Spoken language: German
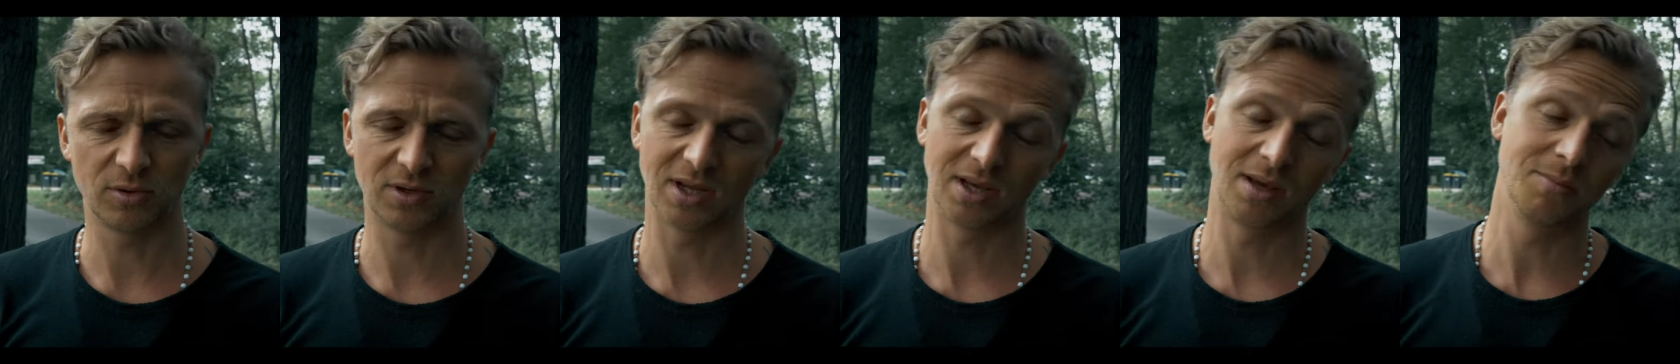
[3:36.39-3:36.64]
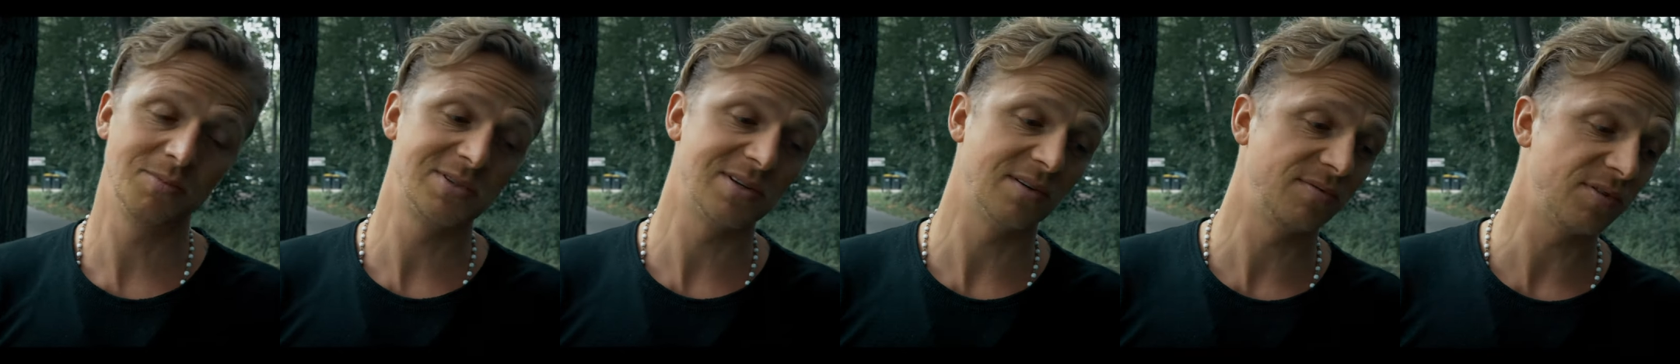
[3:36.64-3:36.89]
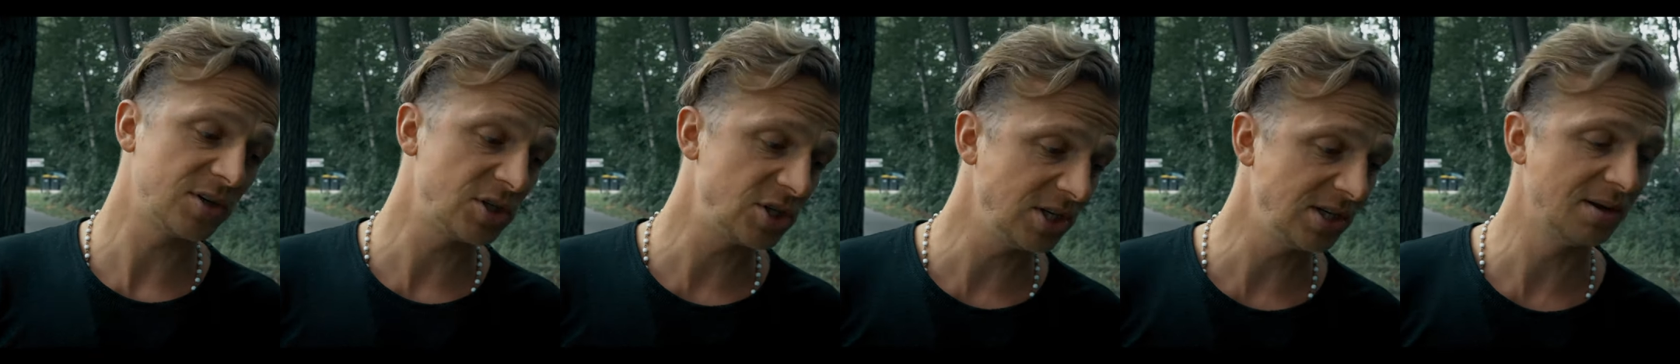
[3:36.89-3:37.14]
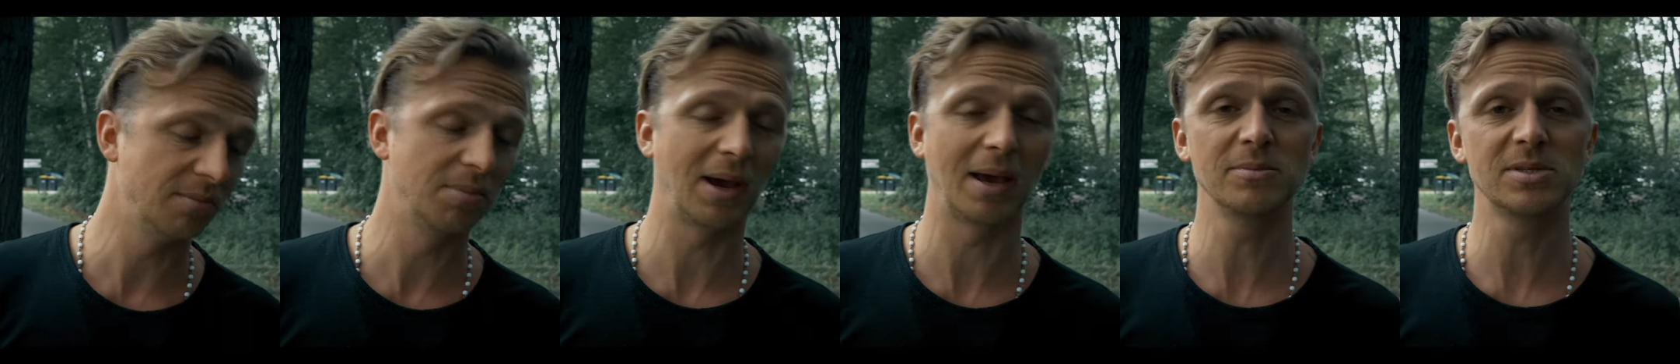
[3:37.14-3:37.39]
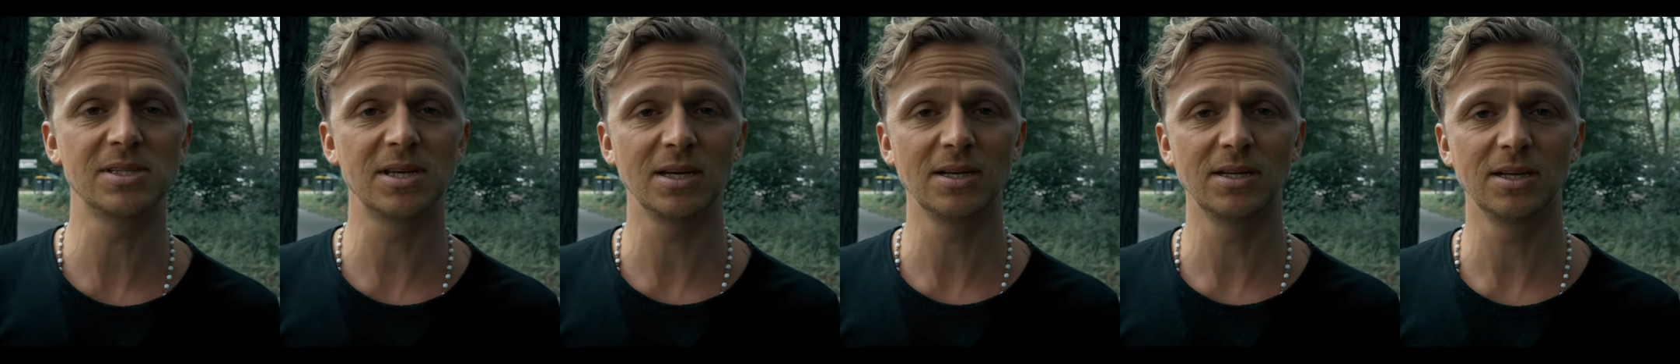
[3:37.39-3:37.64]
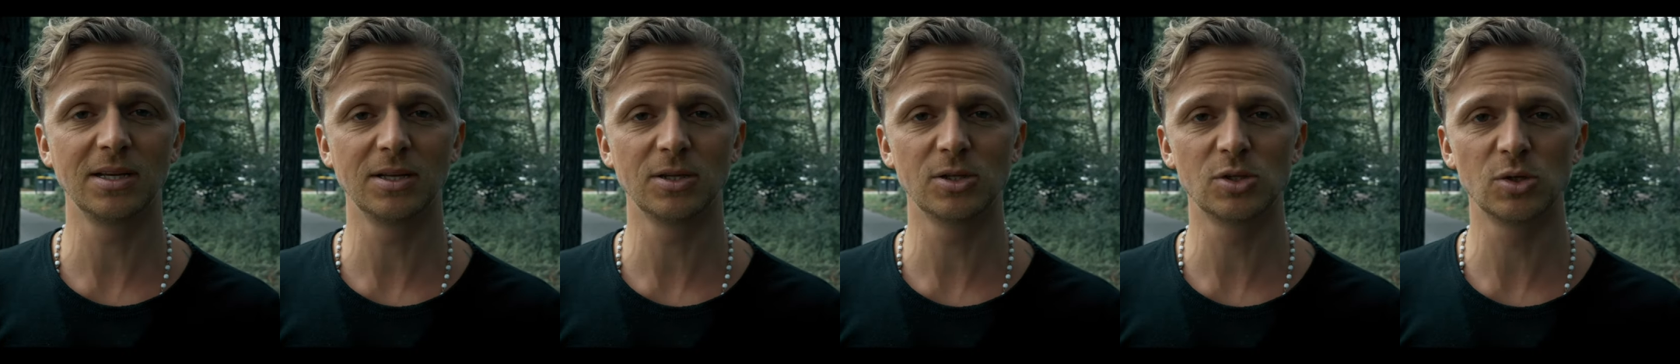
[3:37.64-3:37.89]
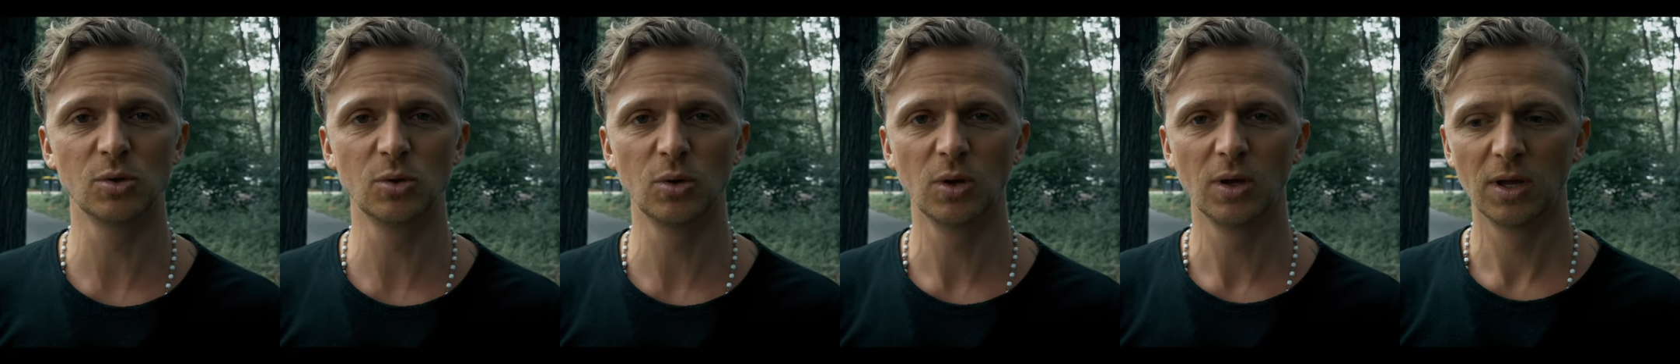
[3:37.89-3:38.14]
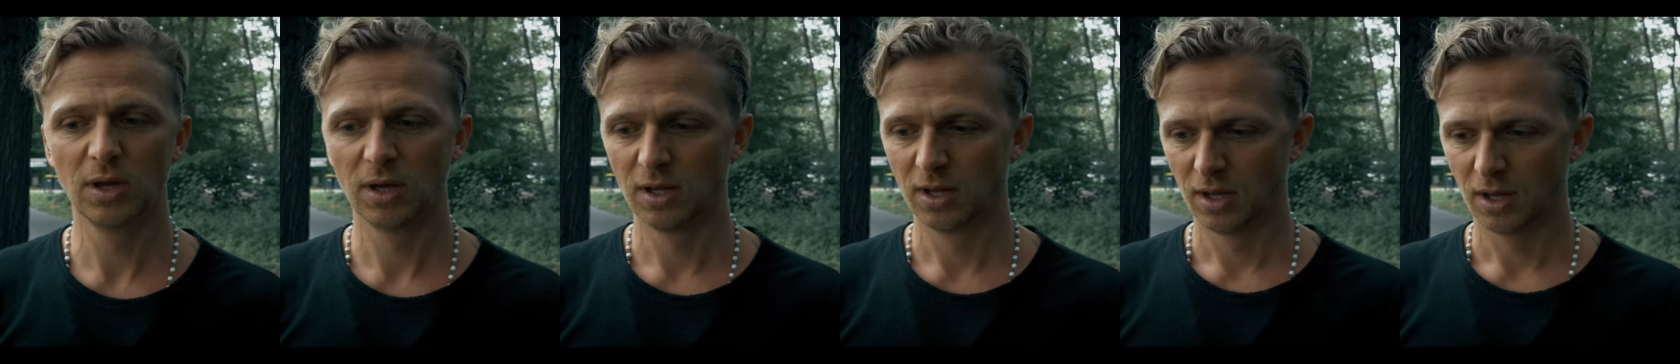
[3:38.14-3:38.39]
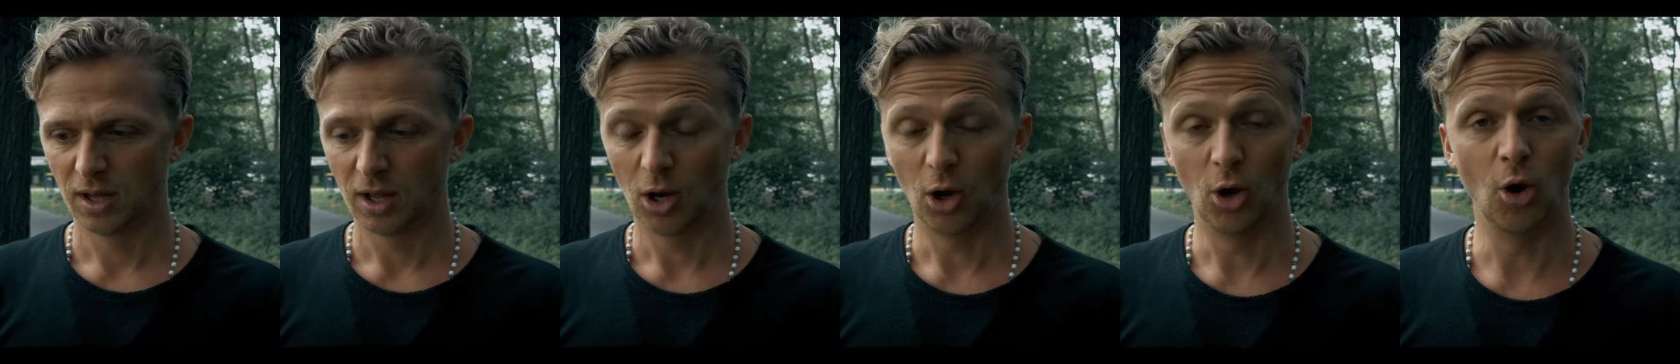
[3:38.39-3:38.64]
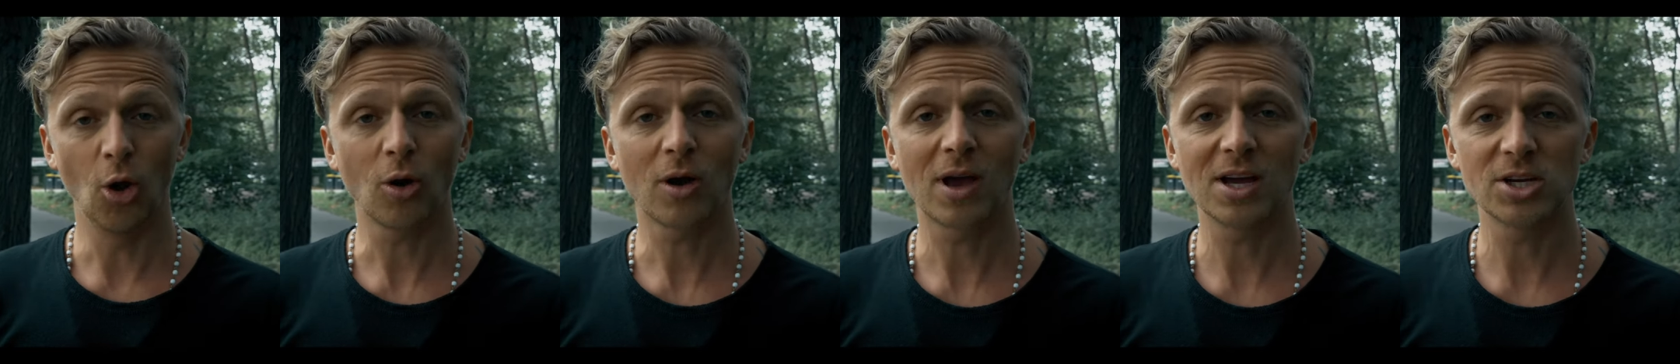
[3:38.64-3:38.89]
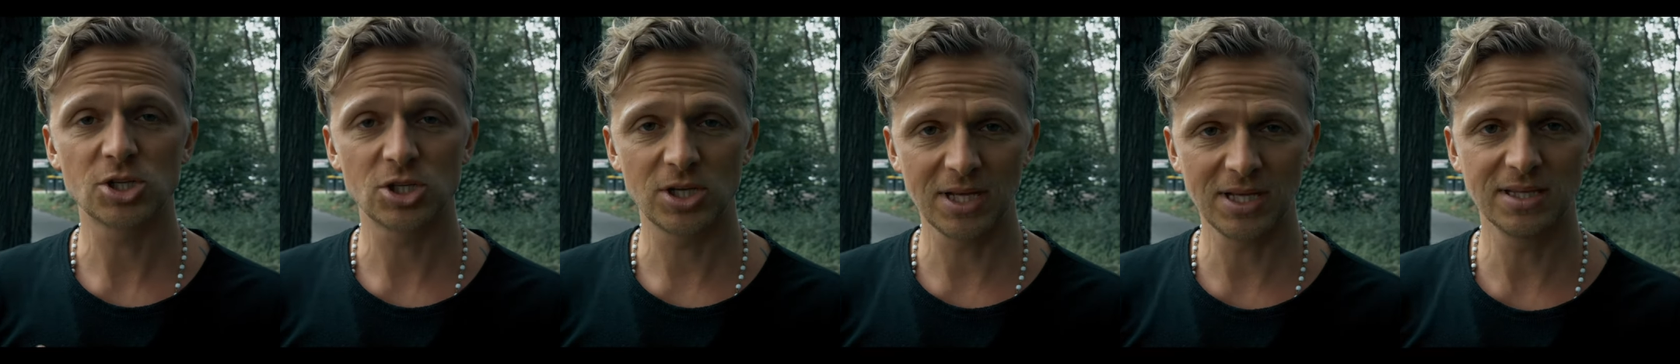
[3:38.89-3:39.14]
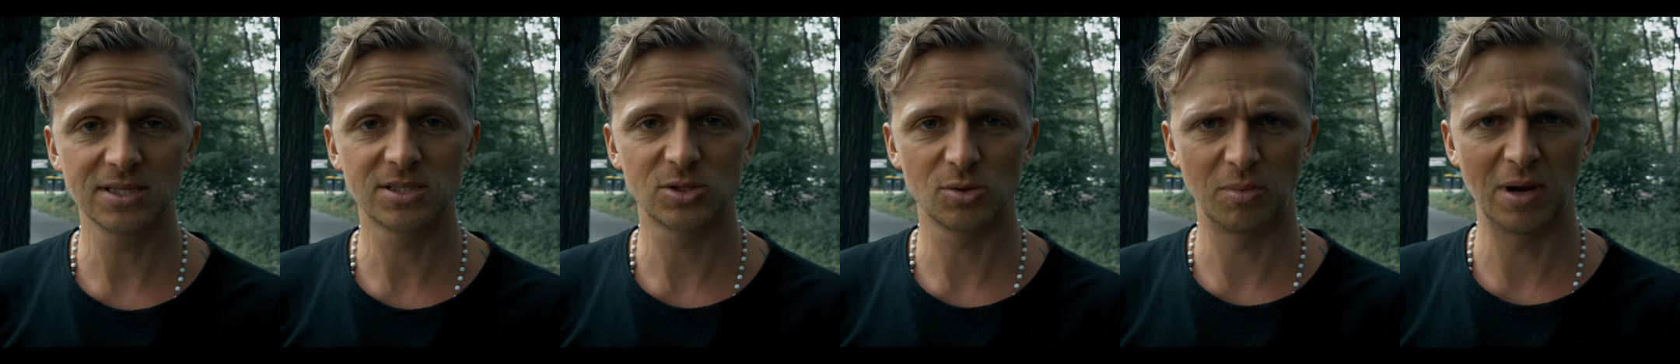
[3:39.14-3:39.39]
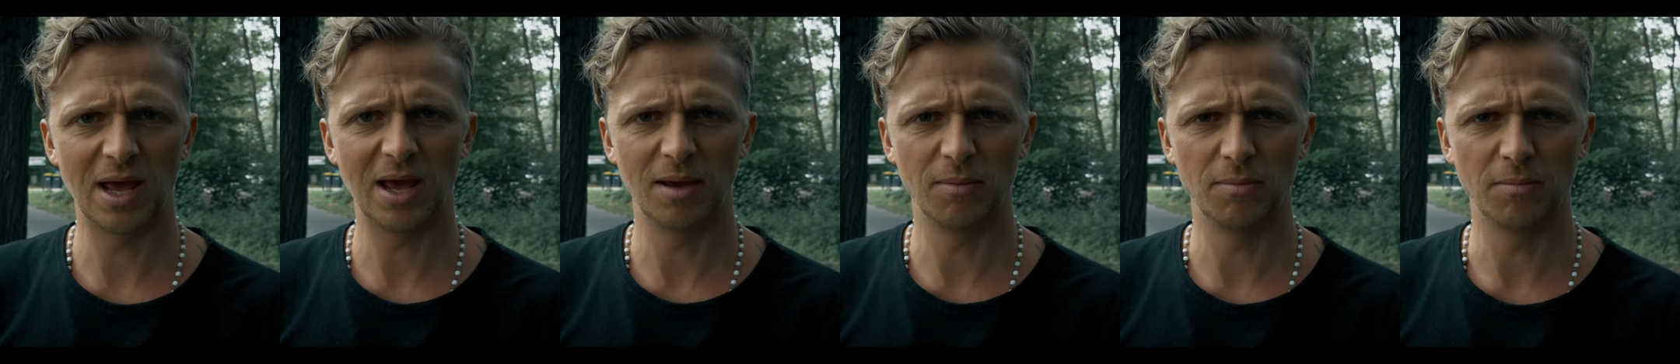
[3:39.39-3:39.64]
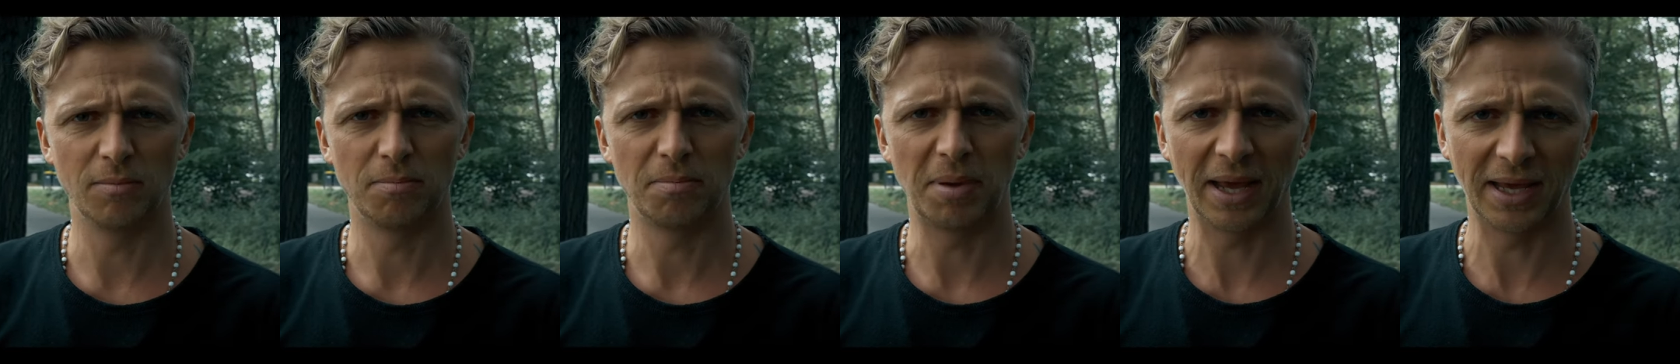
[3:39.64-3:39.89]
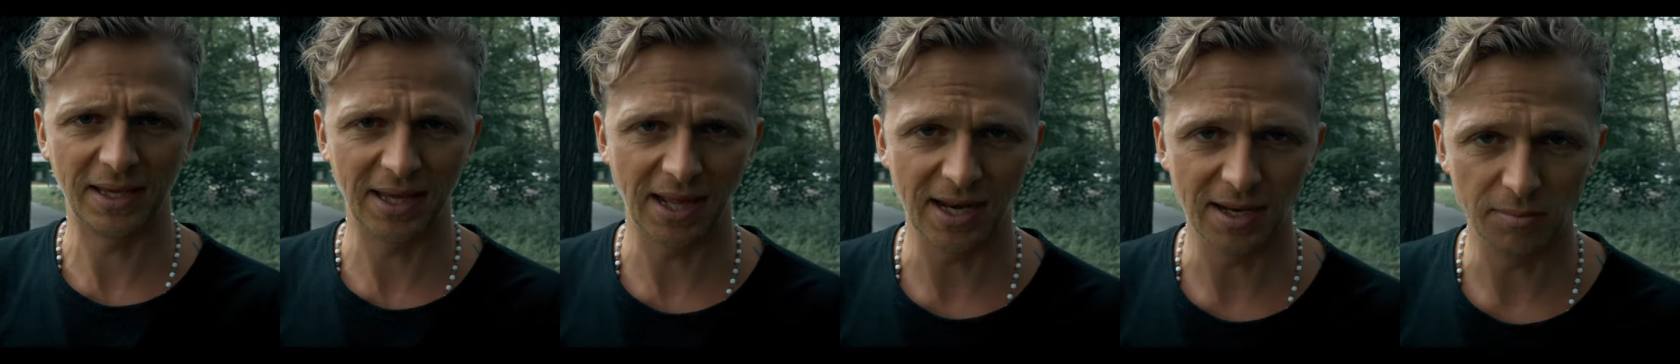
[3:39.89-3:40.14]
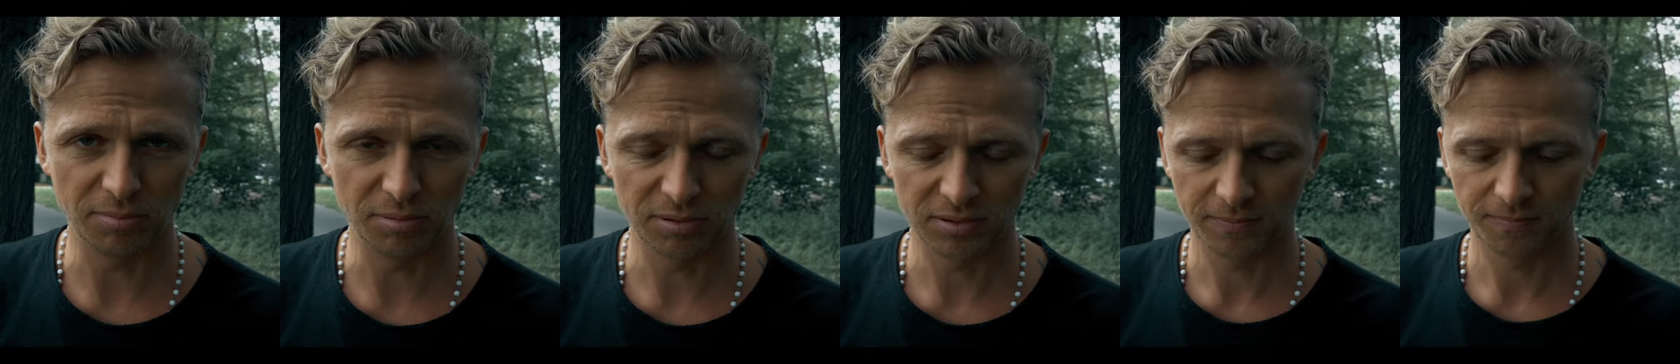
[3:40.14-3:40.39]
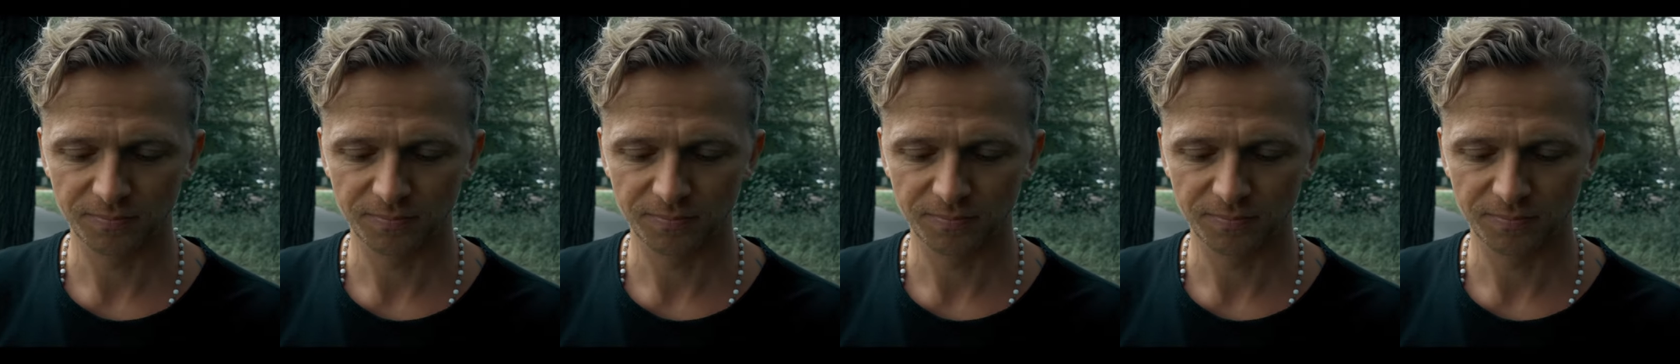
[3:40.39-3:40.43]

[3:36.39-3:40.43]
und da gibt es dann verschiedene Bremstechniken zu, locker stehen zu bleiben bei gelb,